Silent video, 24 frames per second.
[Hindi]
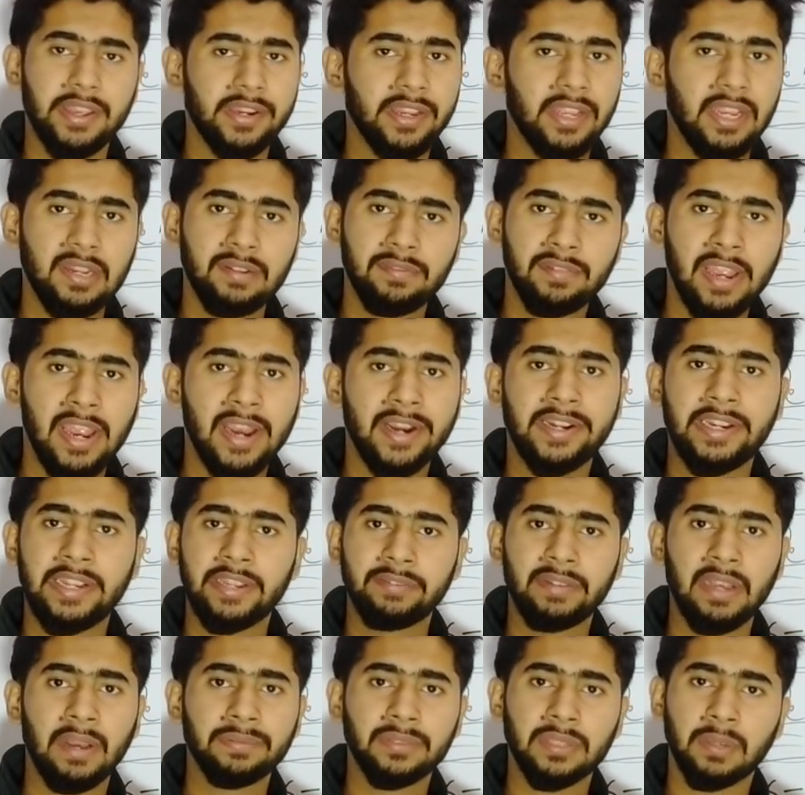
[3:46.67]
रेलवे
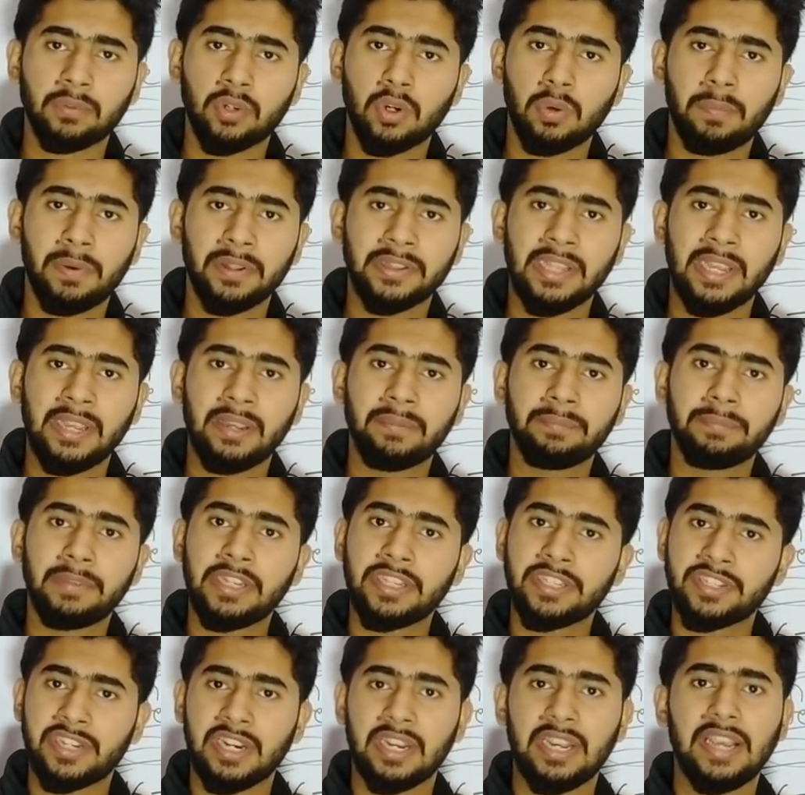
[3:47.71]
एक्टिव है आप सबको पता है
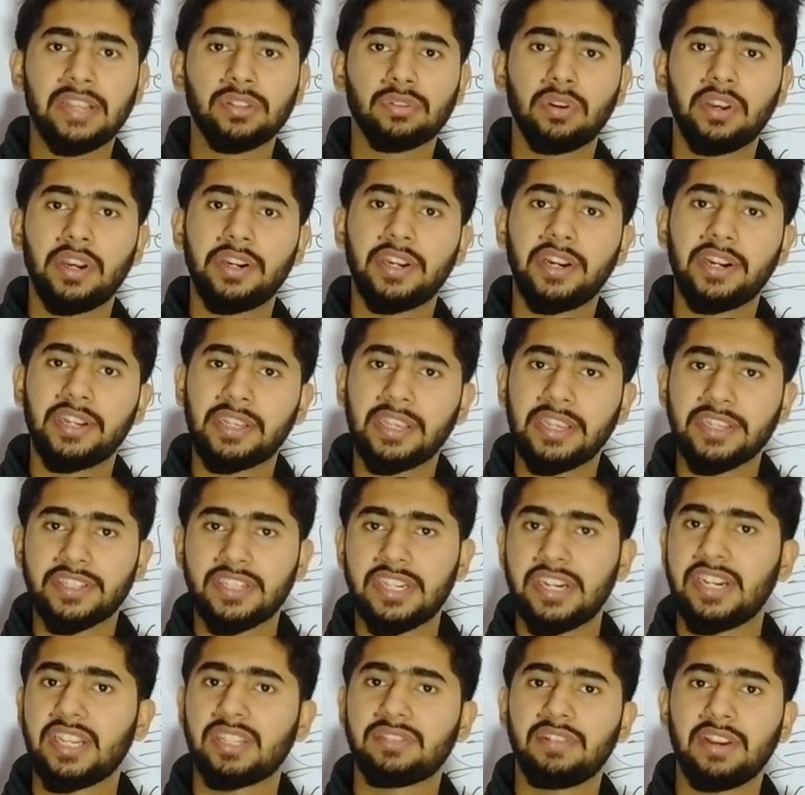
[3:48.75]
मिनिस्टर आइसोलेटेड के
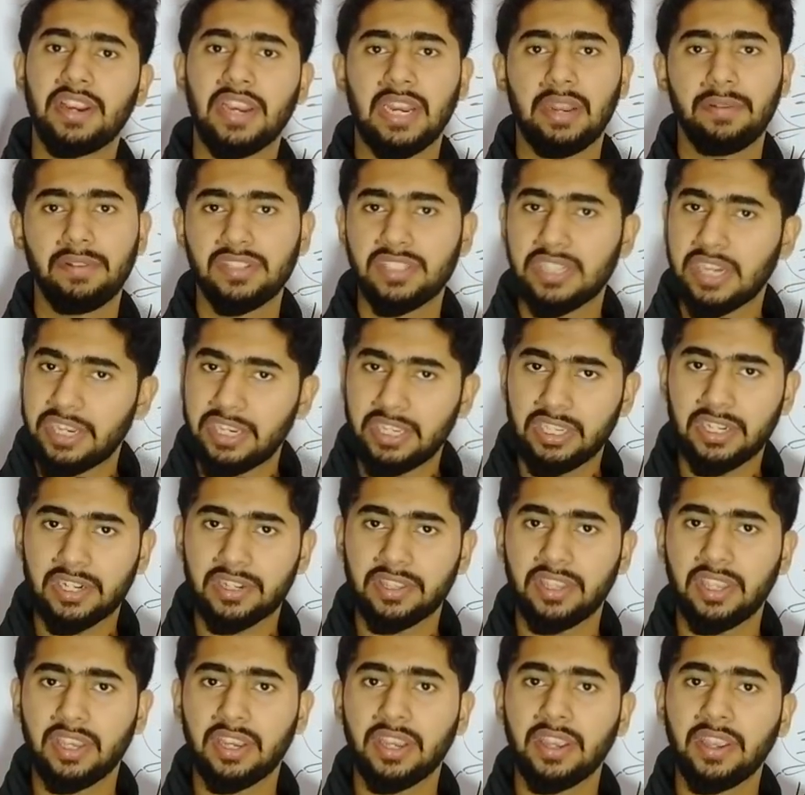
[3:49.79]
स्टेटस वगैरह भी जारी कर
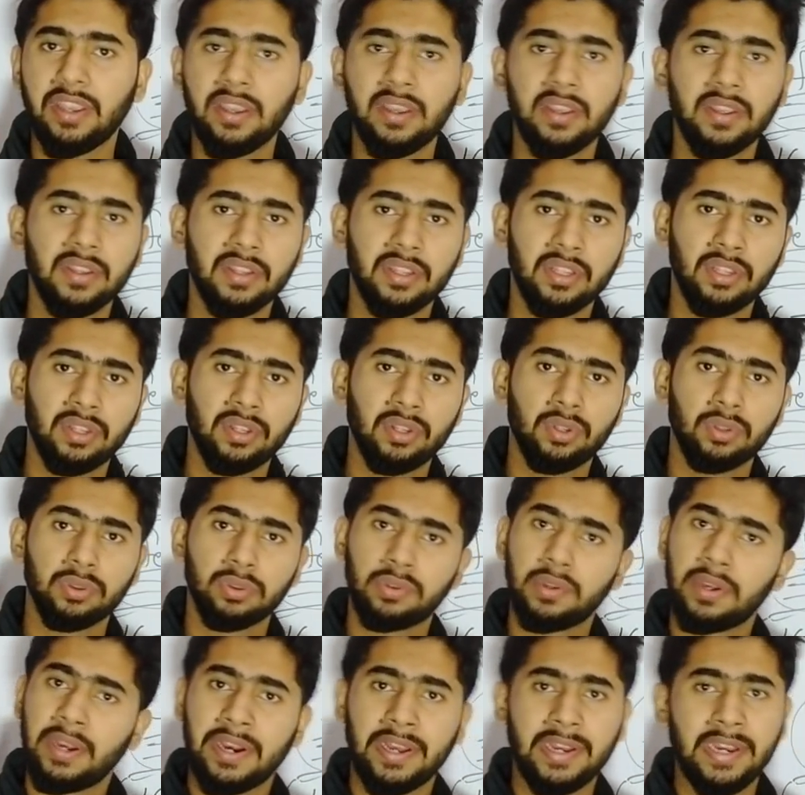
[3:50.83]
दिए गए हैं
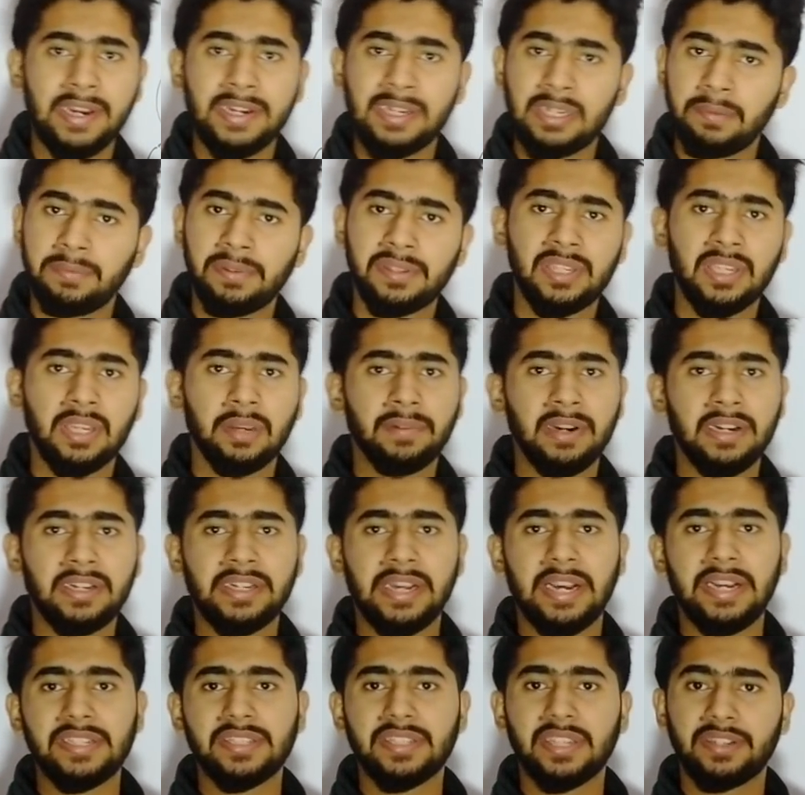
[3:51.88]
तो अगर एन का भी
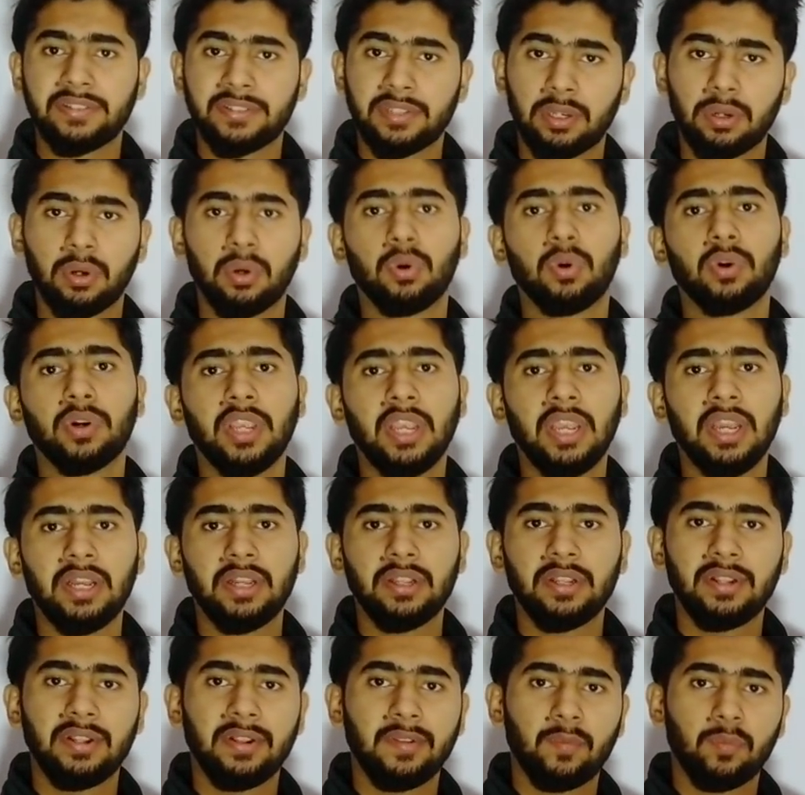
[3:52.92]
अट्ठाईस तारीख से हो गया
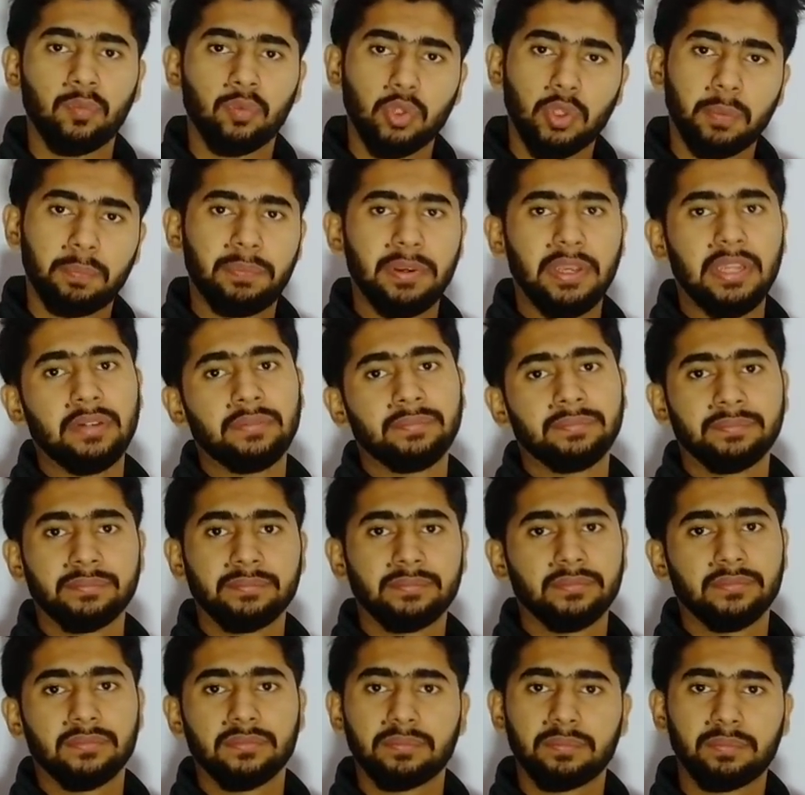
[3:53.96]
तो फिर
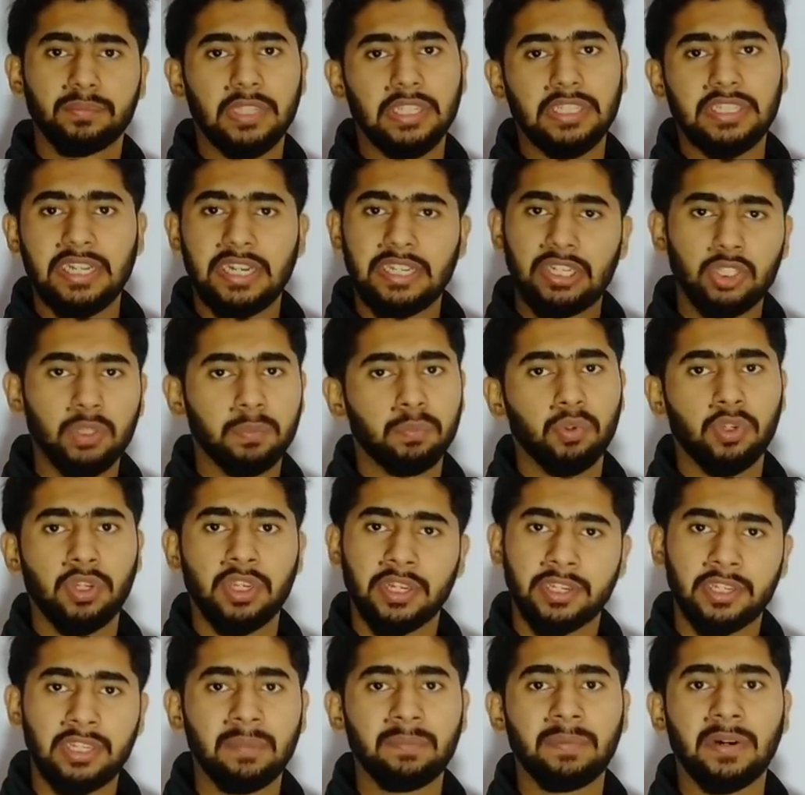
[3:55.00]
तैयारी तो पूरी
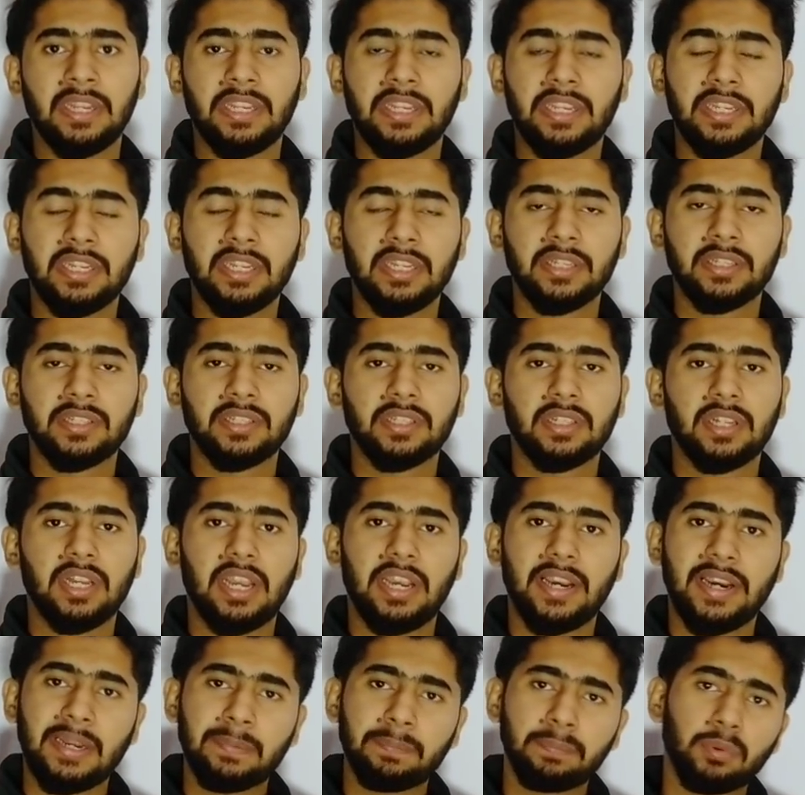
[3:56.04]
रखनी पड़ेगी ना
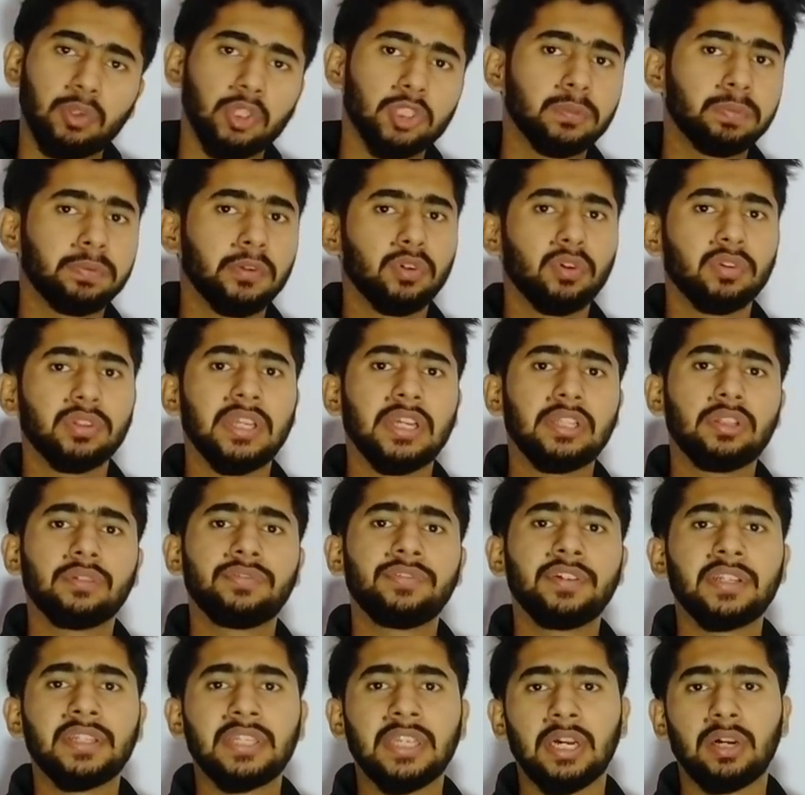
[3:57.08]
अगर पोस्टपोन होता है तो
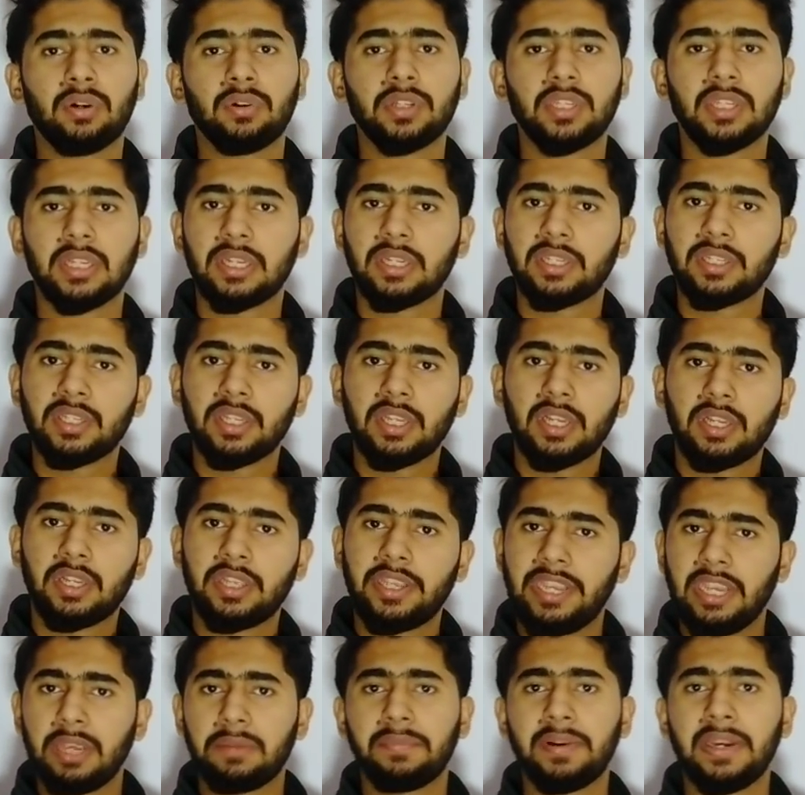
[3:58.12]
फिर क्या हो गया
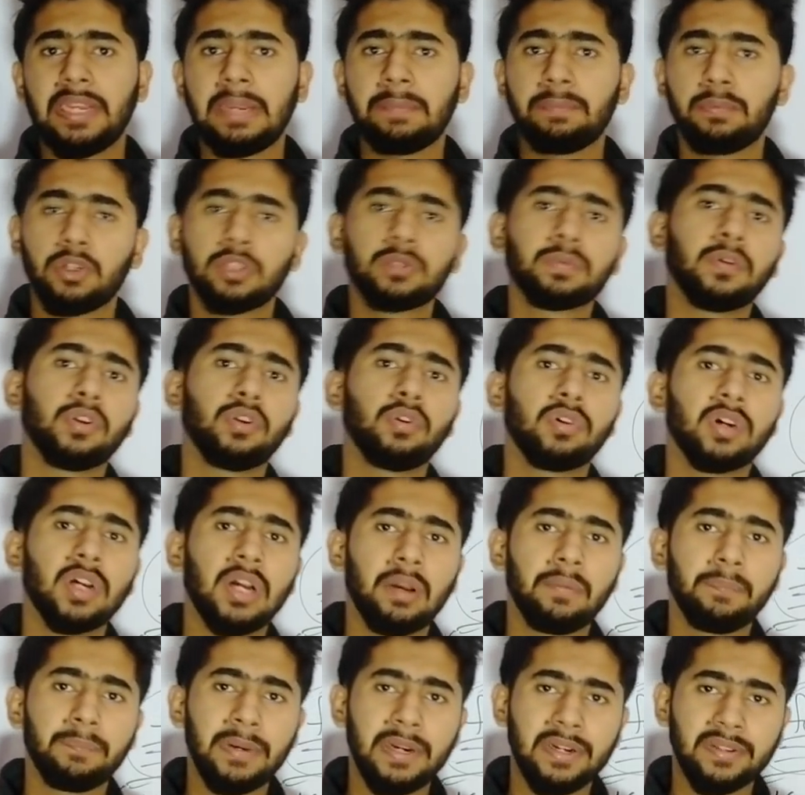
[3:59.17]
एक महीने पोस्टपोन होगा हम